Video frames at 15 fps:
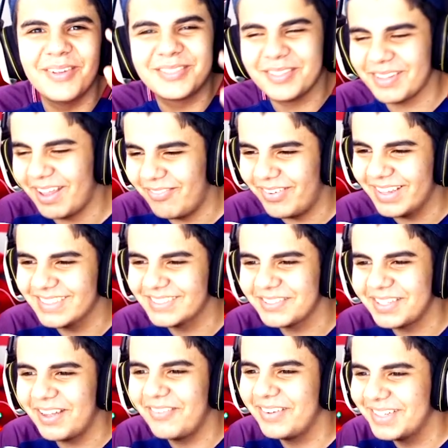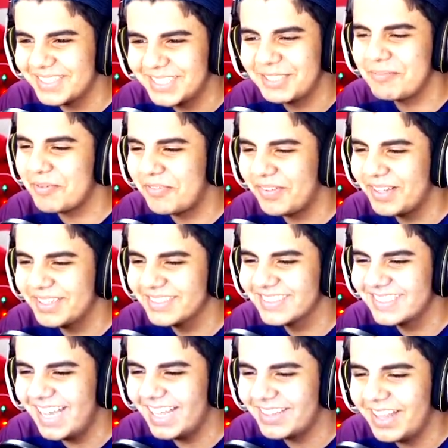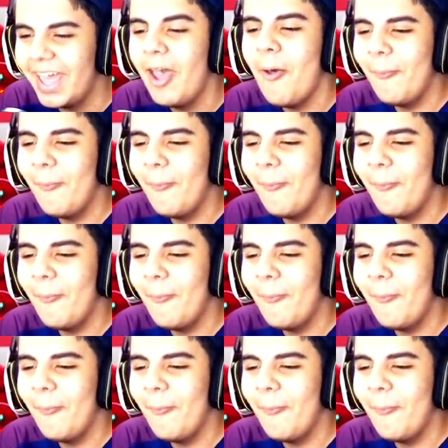se eu tava, se eu tava tipo, falando certo, né?